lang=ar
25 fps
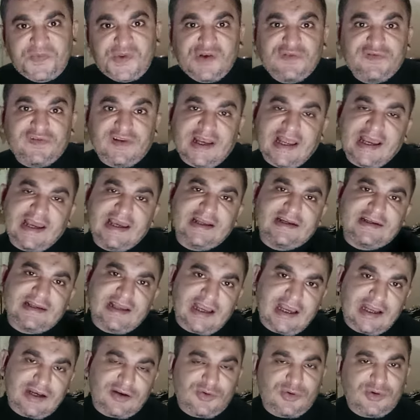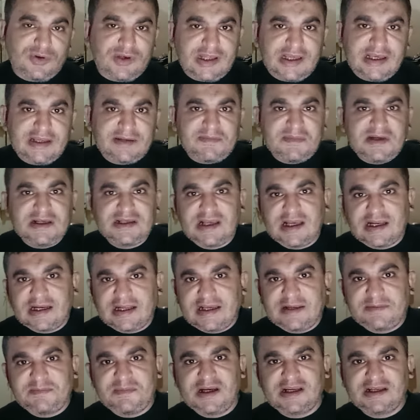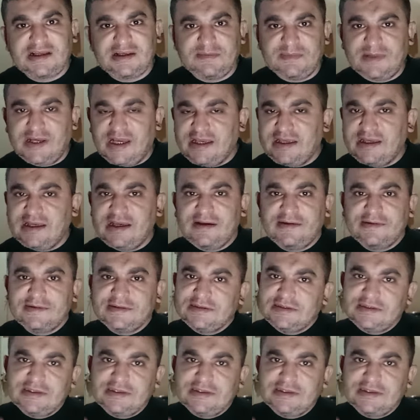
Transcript: وفي الاخر دخل كليه مثلا خدمه اجتماعيه